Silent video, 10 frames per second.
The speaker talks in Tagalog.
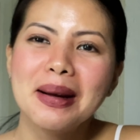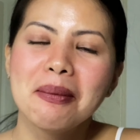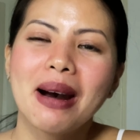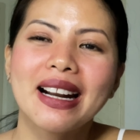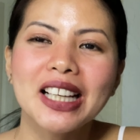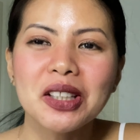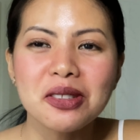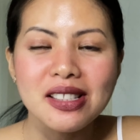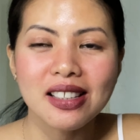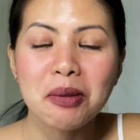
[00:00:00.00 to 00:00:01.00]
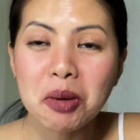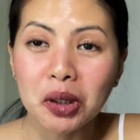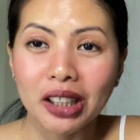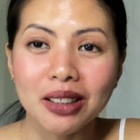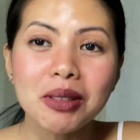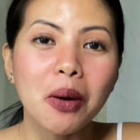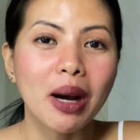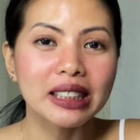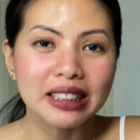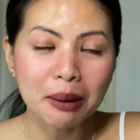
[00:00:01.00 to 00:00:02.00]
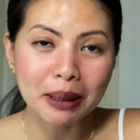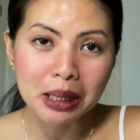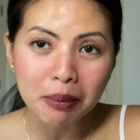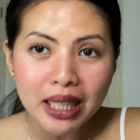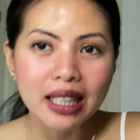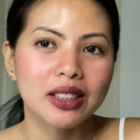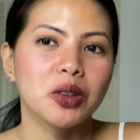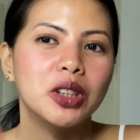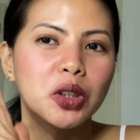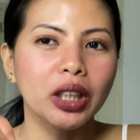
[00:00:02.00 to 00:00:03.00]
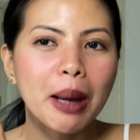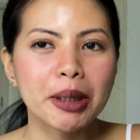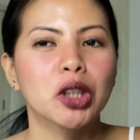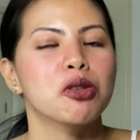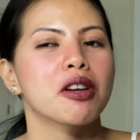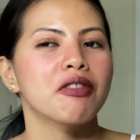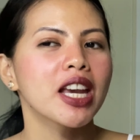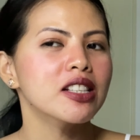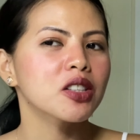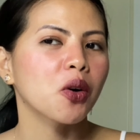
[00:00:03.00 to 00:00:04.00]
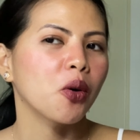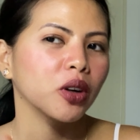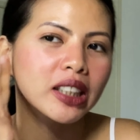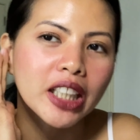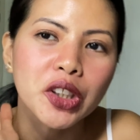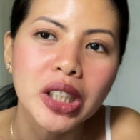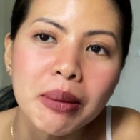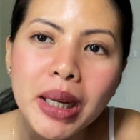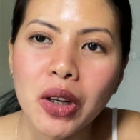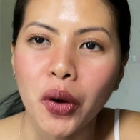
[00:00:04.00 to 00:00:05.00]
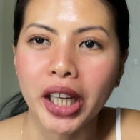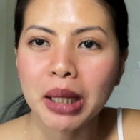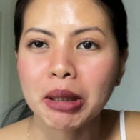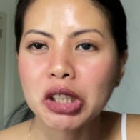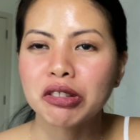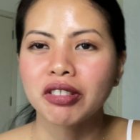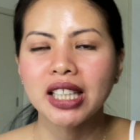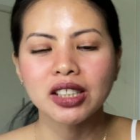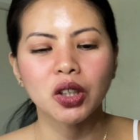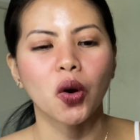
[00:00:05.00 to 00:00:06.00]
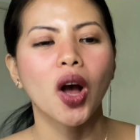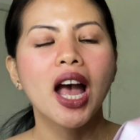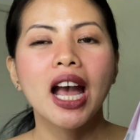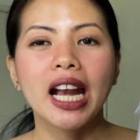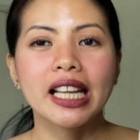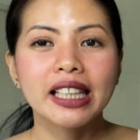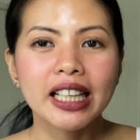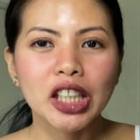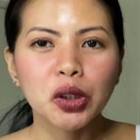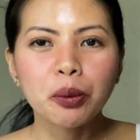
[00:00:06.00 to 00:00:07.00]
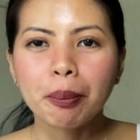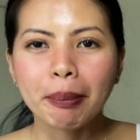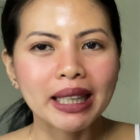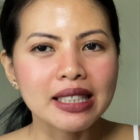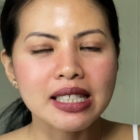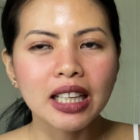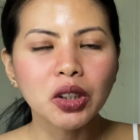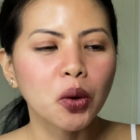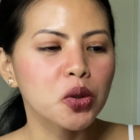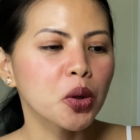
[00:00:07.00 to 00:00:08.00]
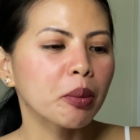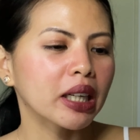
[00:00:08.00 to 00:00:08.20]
Parang yung, yung beauty derm, gawa din sa Pilipinas. Yun din yung gamit ko sa face ko. Kita nyo naman, okay naman yung face ko. And then, itong pads na to, sobrang